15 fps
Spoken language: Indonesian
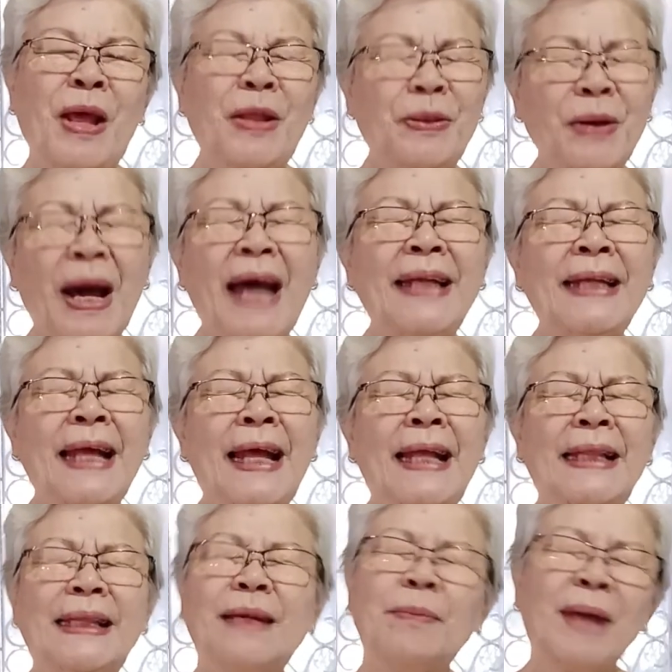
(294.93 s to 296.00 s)
Tuhan,
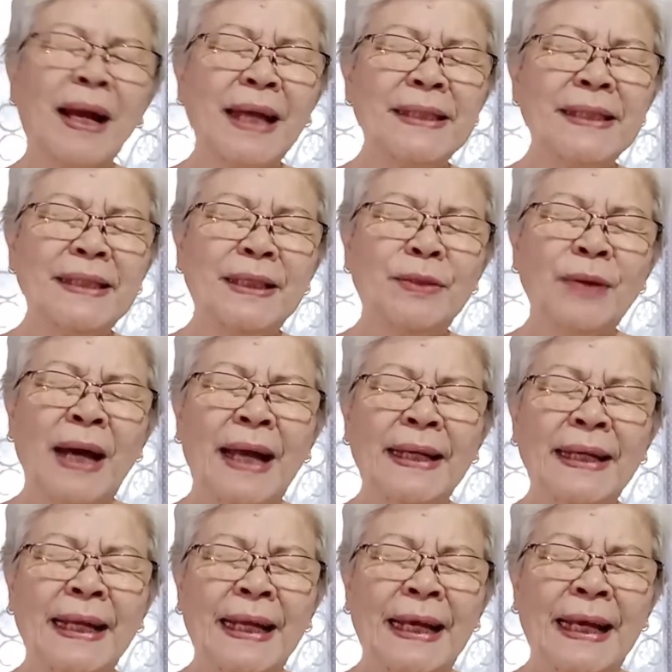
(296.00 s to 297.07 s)
terima kasih
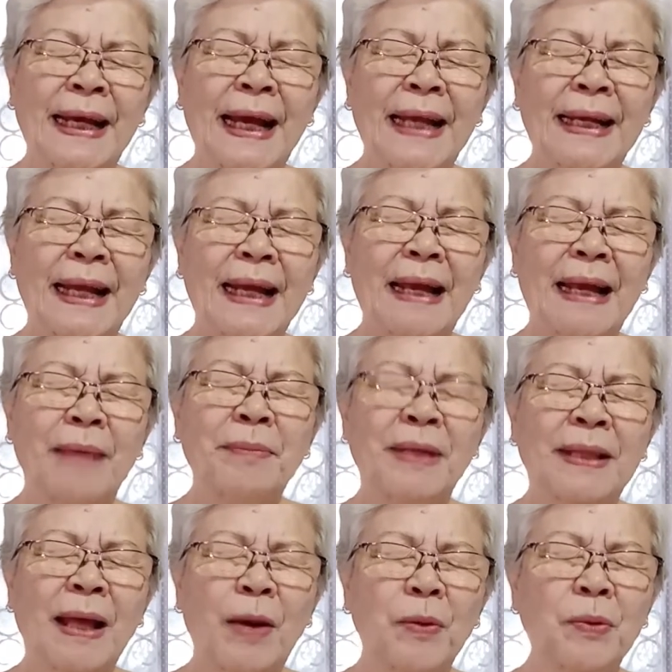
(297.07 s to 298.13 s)
Tuhan karena
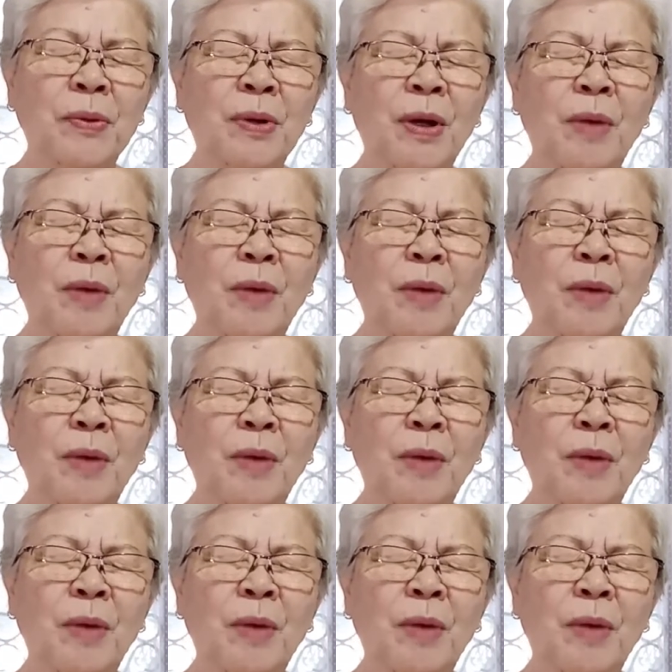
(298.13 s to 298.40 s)
kami tahu